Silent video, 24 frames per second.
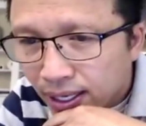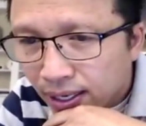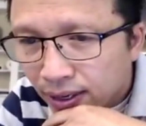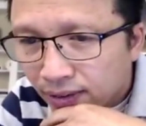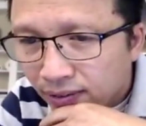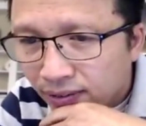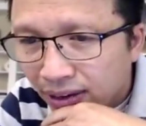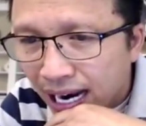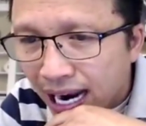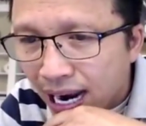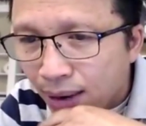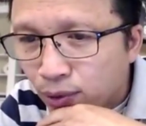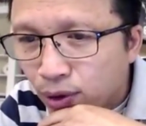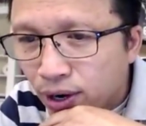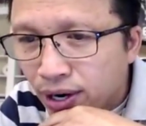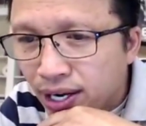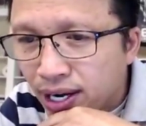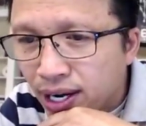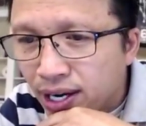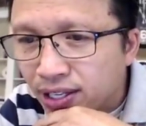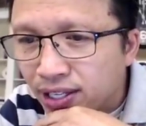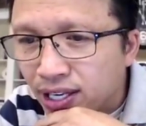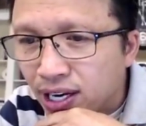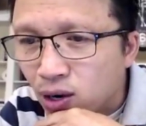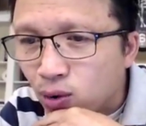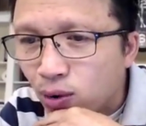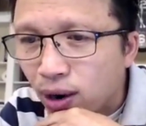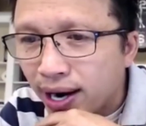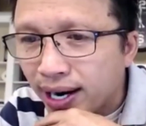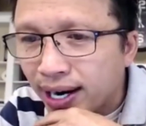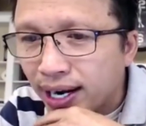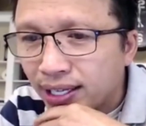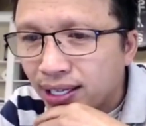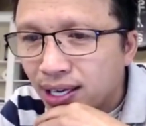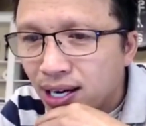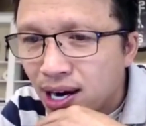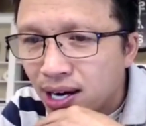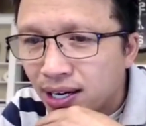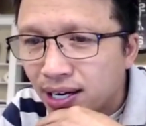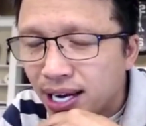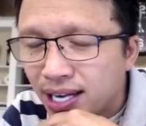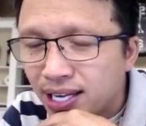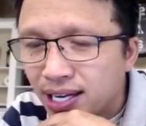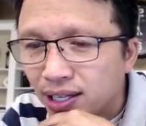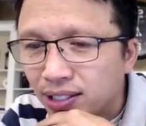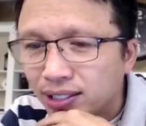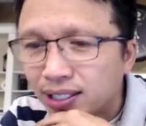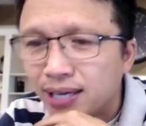và em có nên giữ khoảng cách hơn để
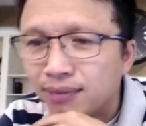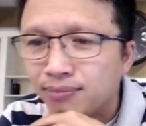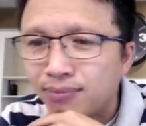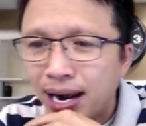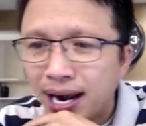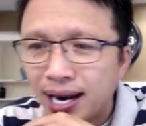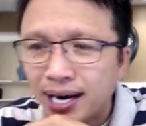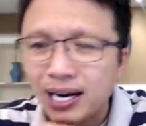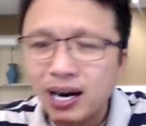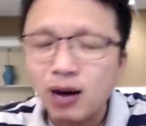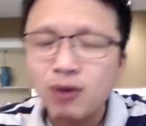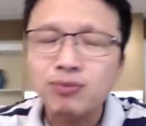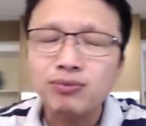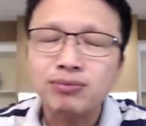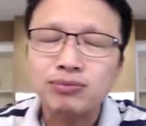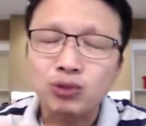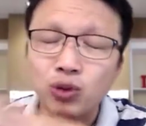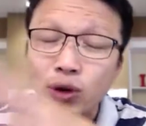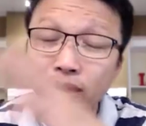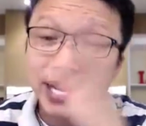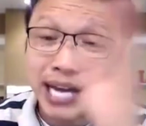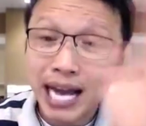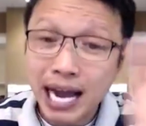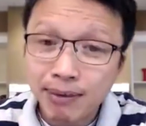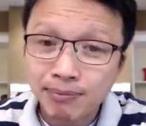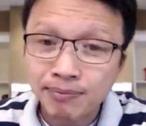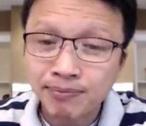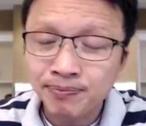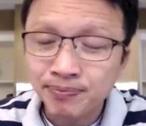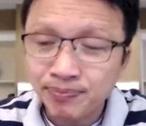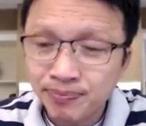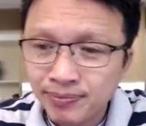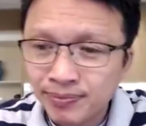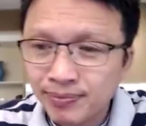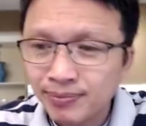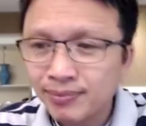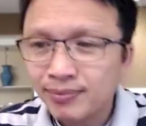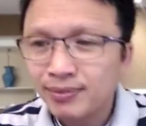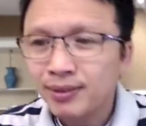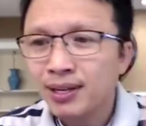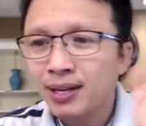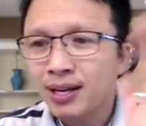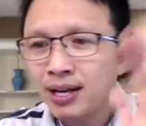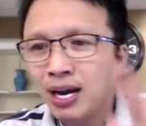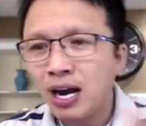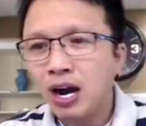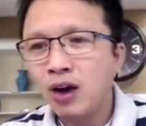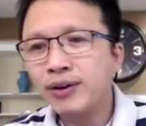giữ tình bạn không tùy em
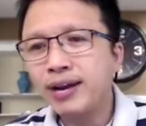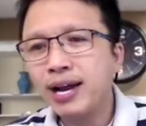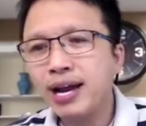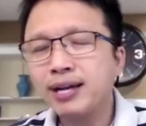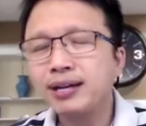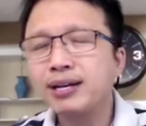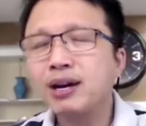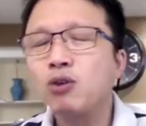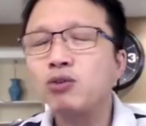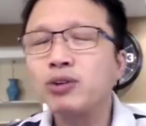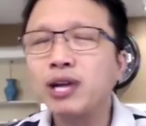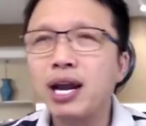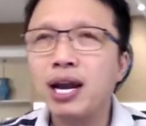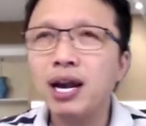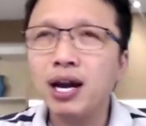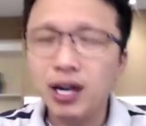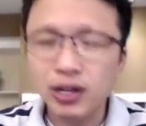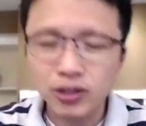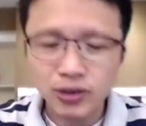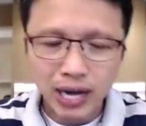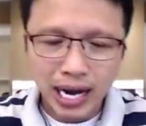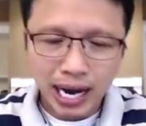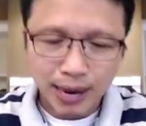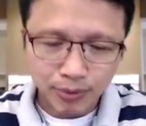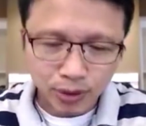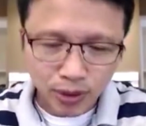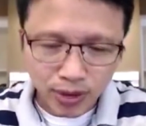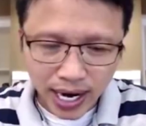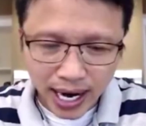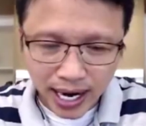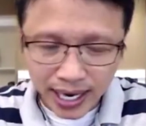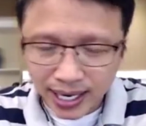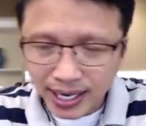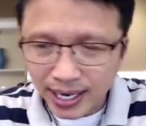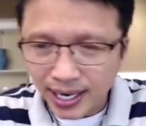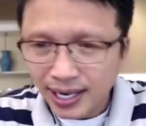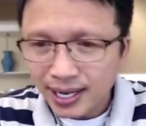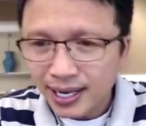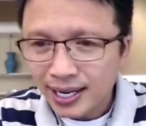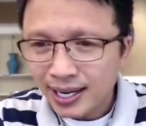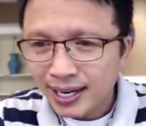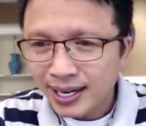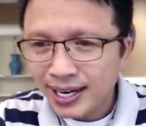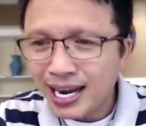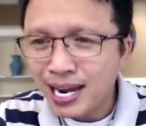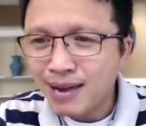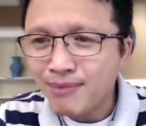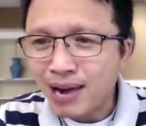ok câu trả lời cho em chỗ này nè
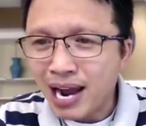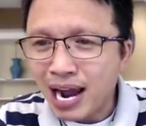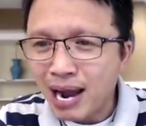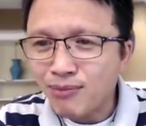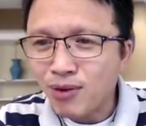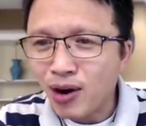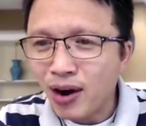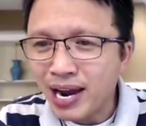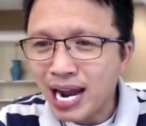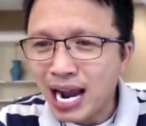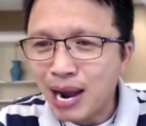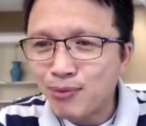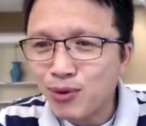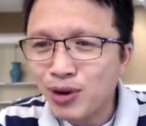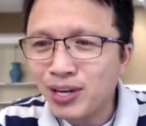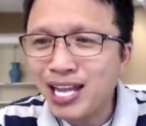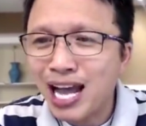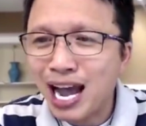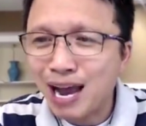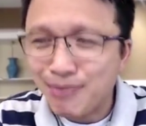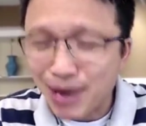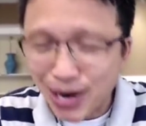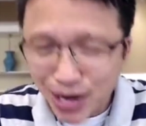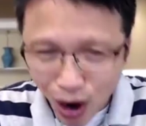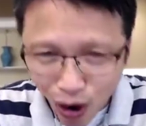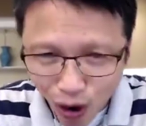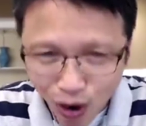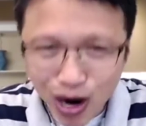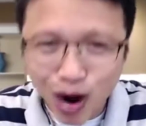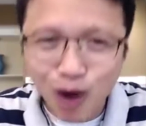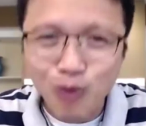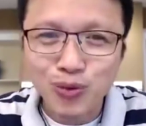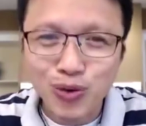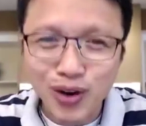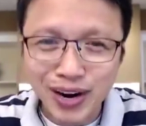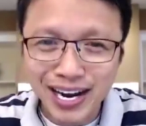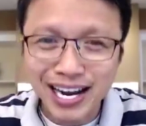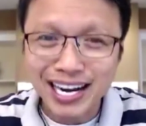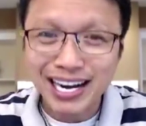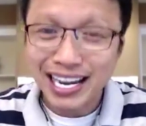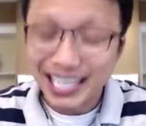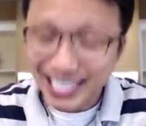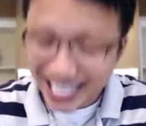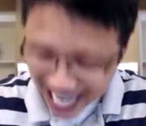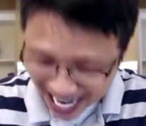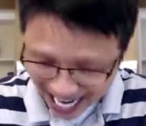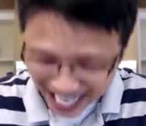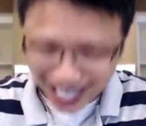khi mà em hỏi em có thể bị đổ không có nghĩa là
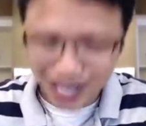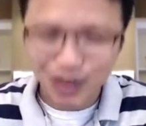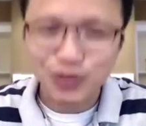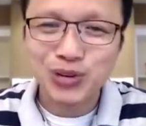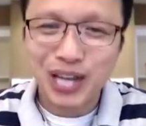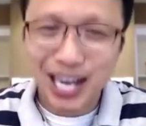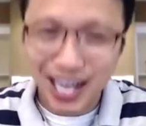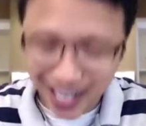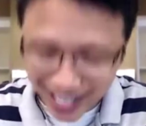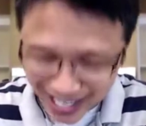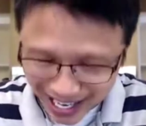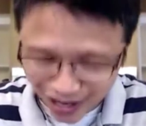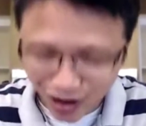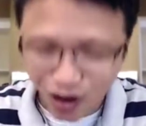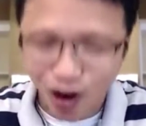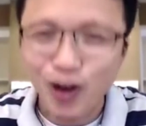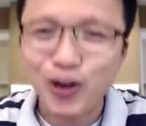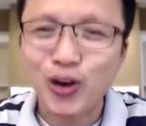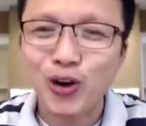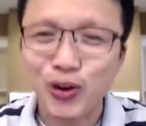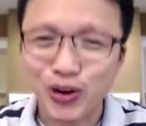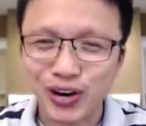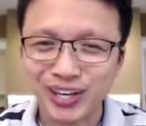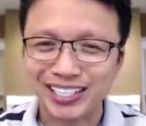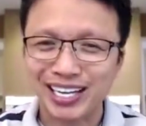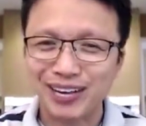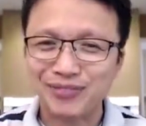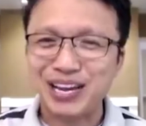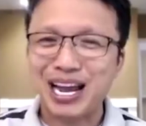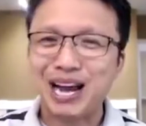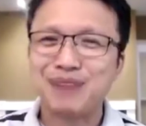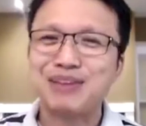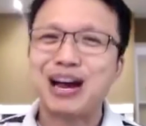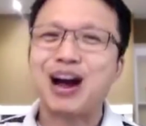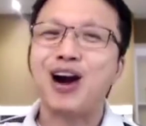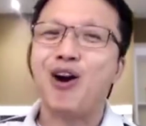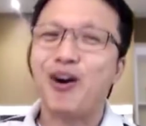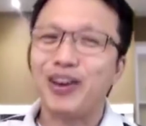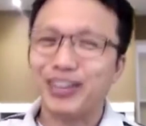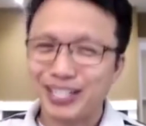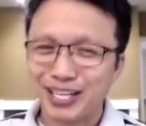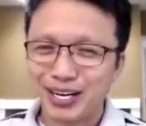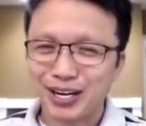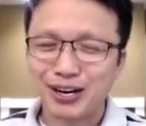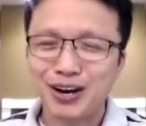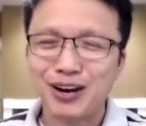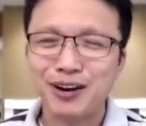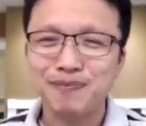dạ yeah, à? câu trả lời là có rồi đó tại vì em đã hỏi tới
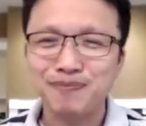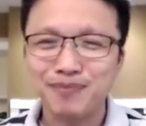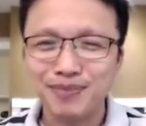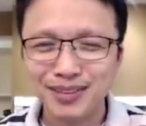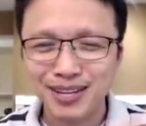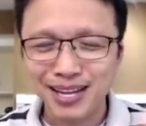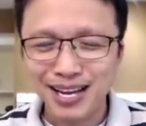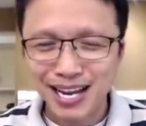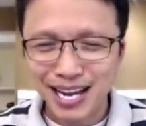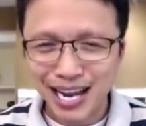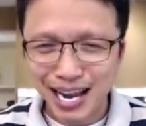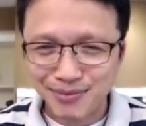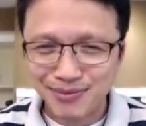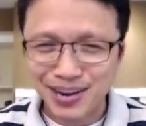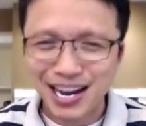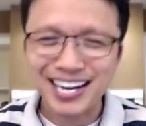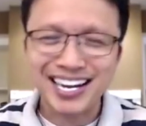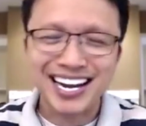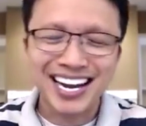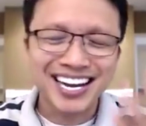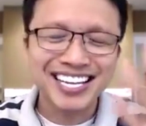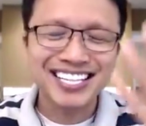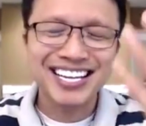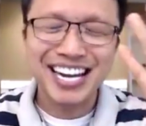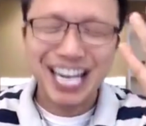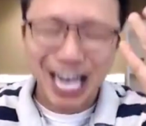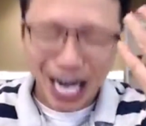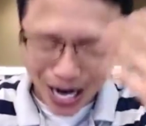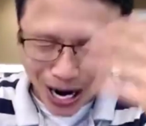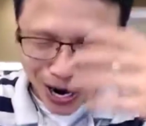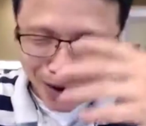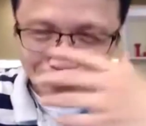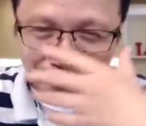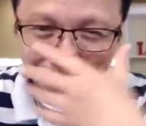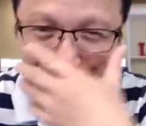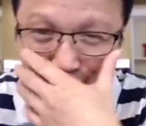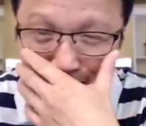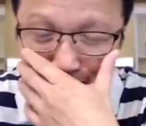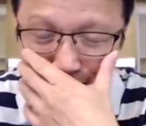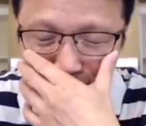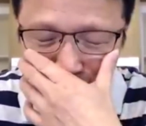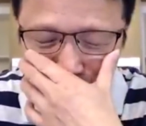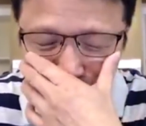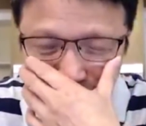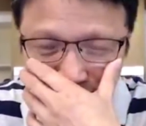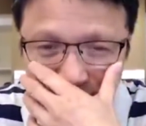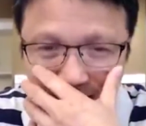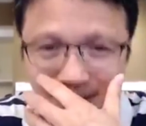cái đó em đang nghĩ tới cái đó
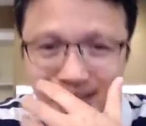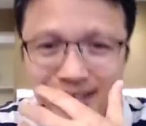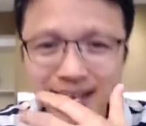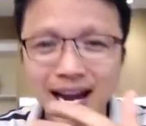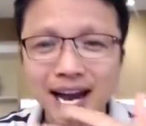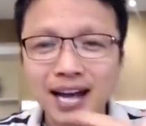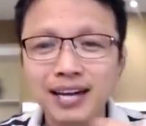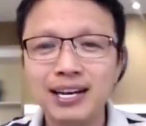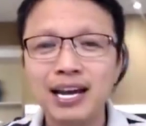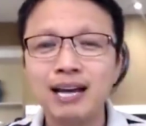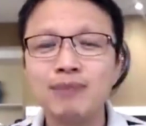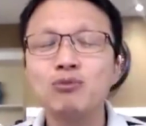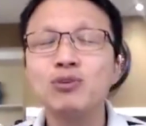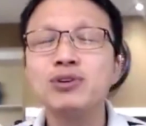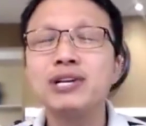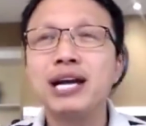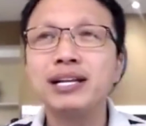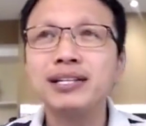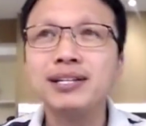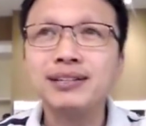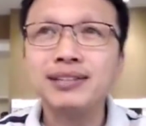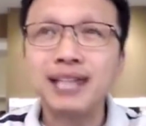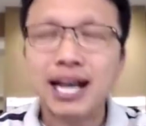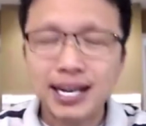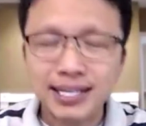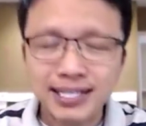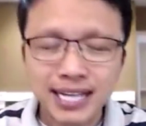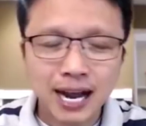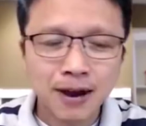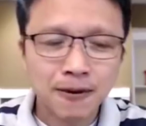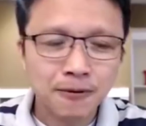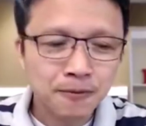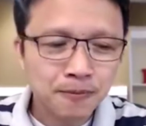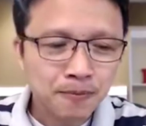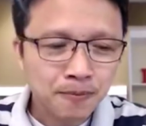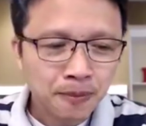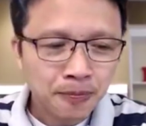tuy nhiên anh anh muốn giải thích tại sao